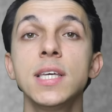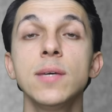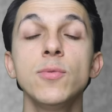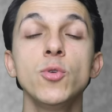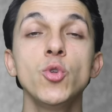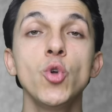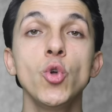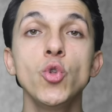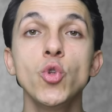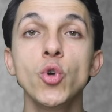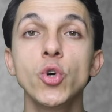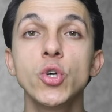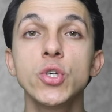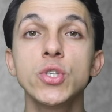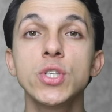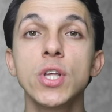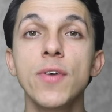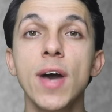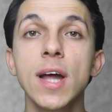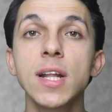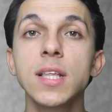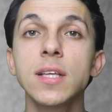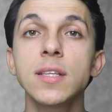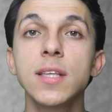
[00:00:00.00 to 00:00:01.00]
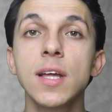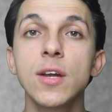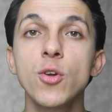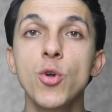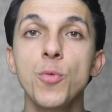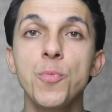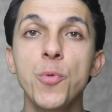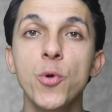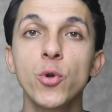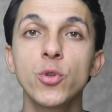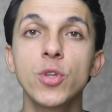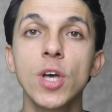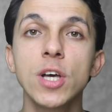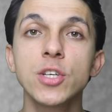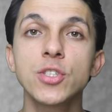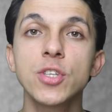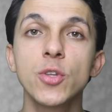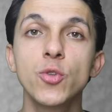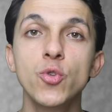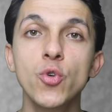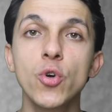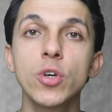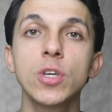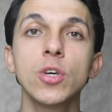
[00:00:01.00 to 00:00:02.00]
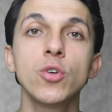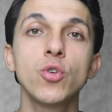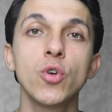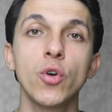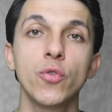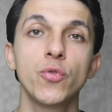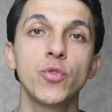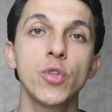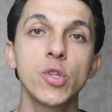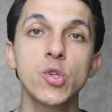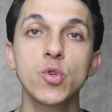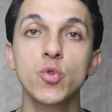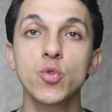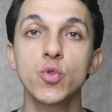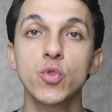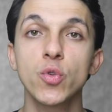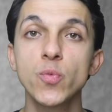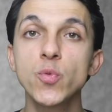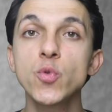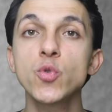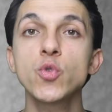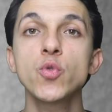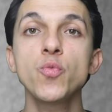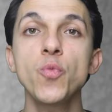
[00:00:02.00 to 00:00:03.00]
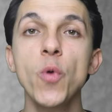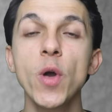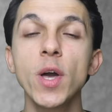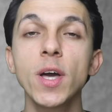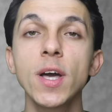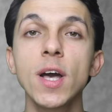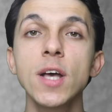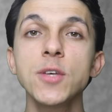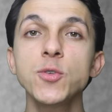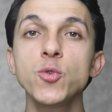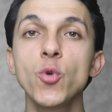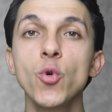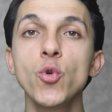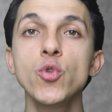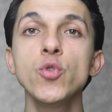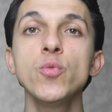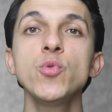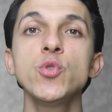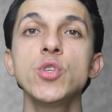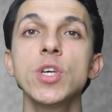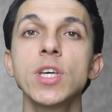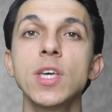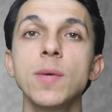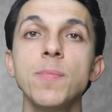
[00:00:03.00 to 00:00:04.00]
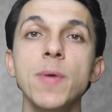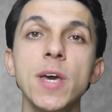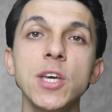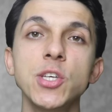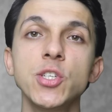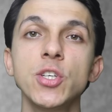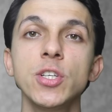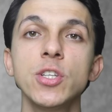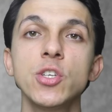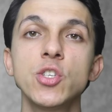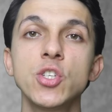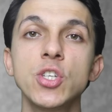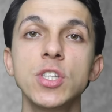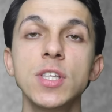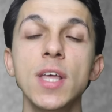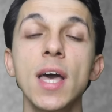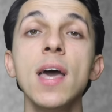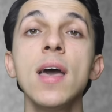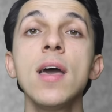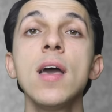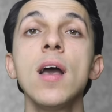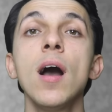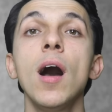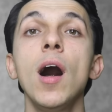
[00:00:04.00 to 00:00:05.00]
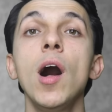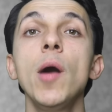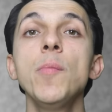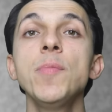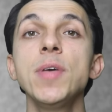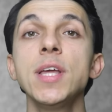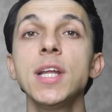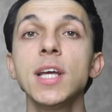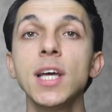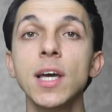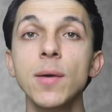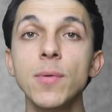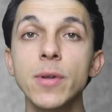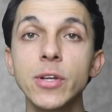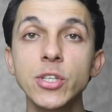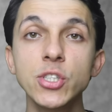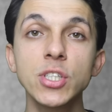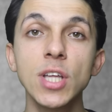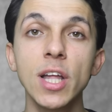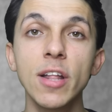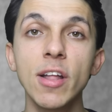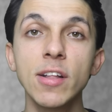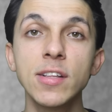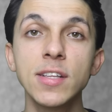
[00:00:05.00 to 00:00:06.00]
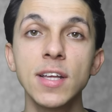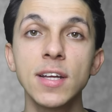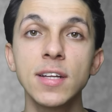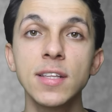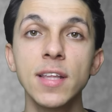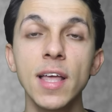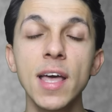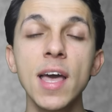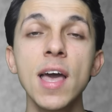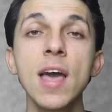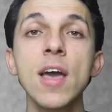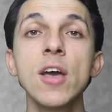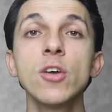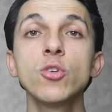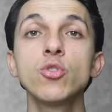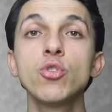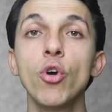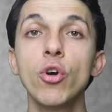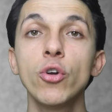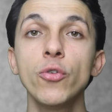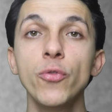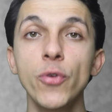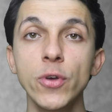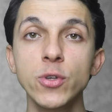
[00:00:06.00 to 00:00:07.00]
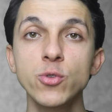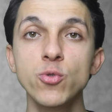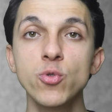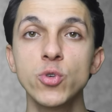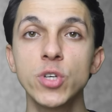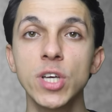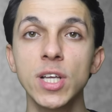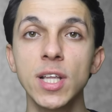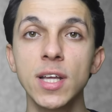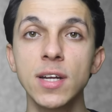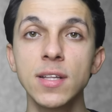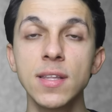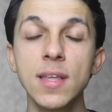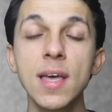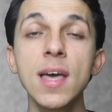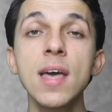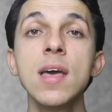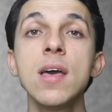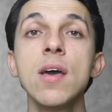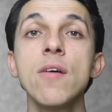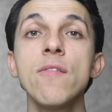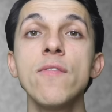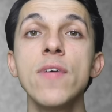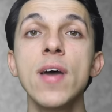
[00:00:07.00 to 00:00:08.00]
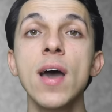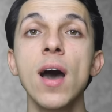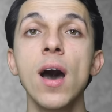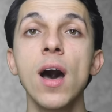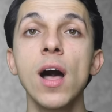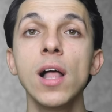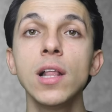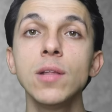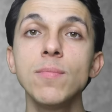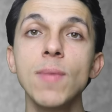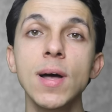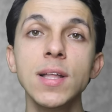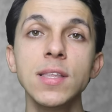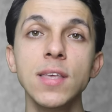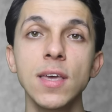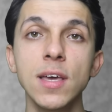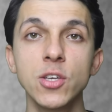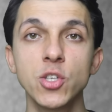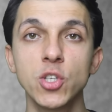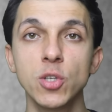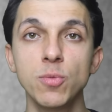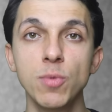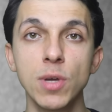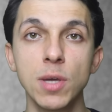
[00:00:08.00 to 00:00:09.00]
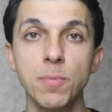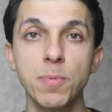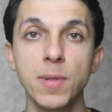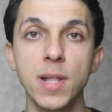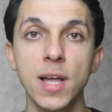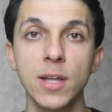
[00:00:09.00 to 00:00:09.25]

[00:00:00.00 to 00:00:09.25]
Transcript: 2019'da verdikleri röportajda diyor ki köfteci Yusuf, Yusuf Akkaş önümüzdeki 5 yıl içinde Amerika Birleşik Devletleri'ne, Körfez ülkelerine ve Almanya'ya açılmayı